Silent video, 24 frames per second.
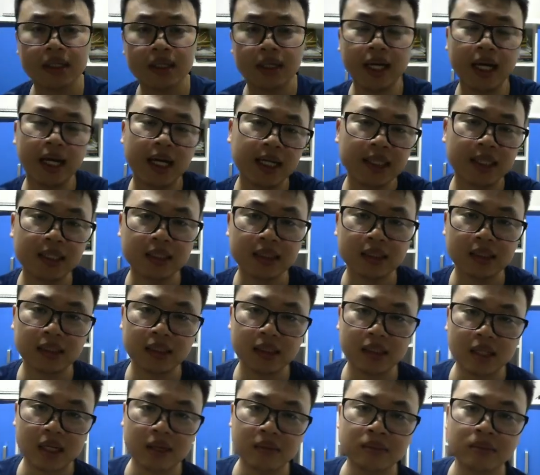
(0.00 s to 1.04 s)
nha
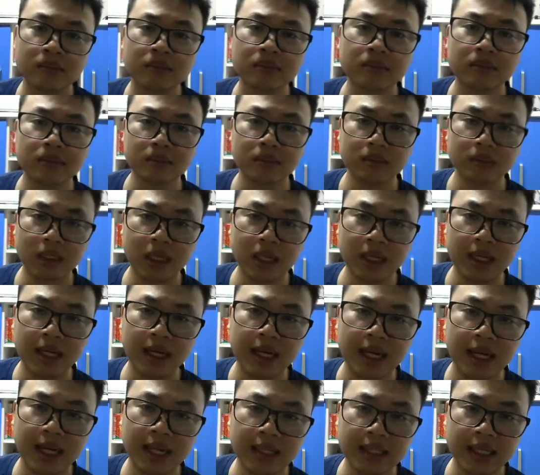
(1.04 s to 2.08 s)
xong đấy
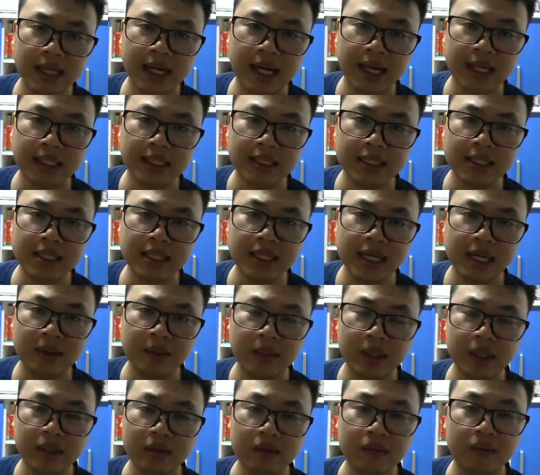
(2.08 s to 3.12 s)
là tất cả những chia sẻ của
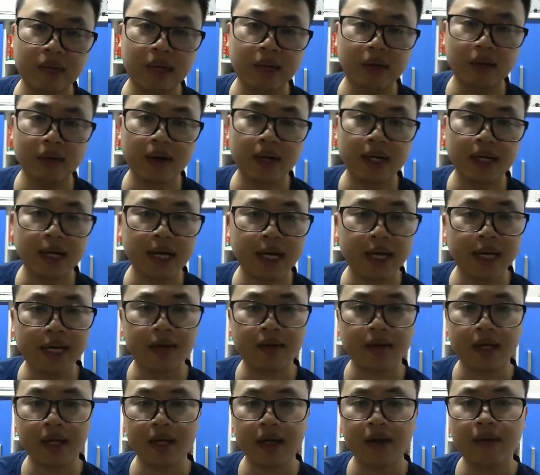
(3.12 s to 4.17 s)
mình về con nặng này
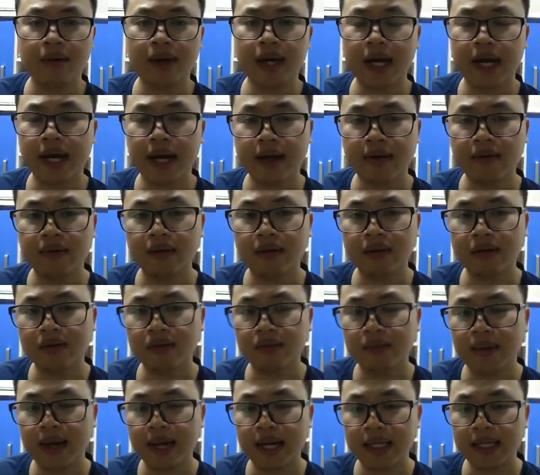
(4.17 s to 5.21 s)
còn cái ngọc kháng
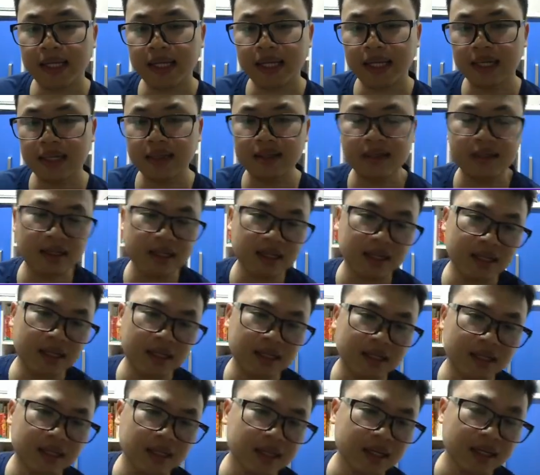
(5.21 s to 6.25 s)
của bạn đi đi
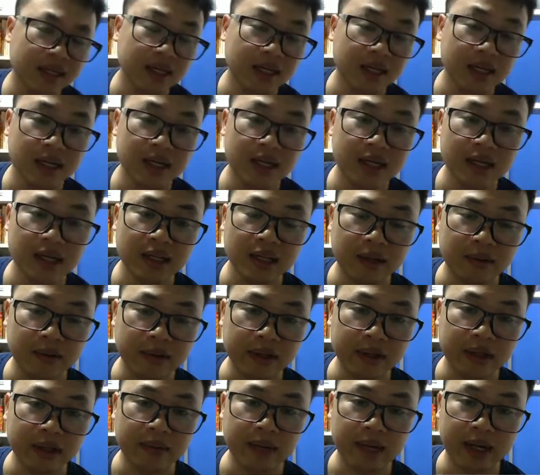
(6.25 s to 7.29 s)
đi tại
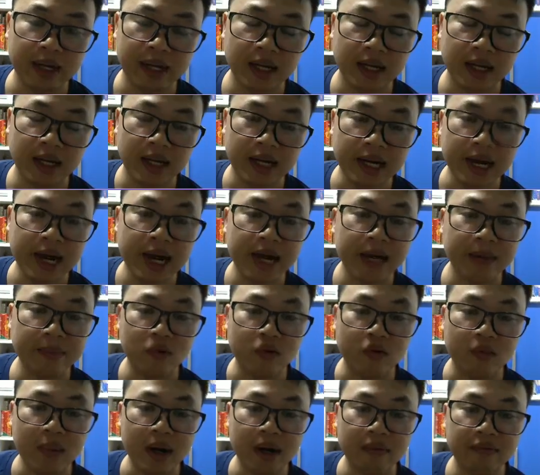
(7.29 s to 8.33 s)
vì bạn là đam
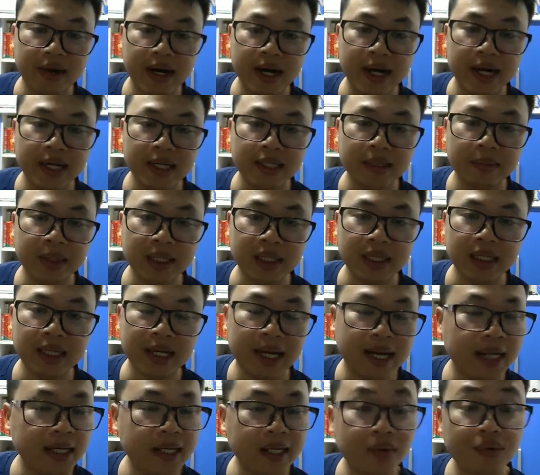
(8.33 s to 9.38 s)
của bang phái nên bạn đi
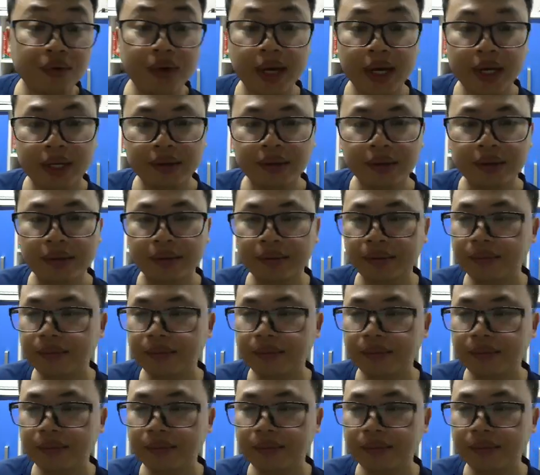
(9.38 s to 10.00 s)
kháng thì ok rồi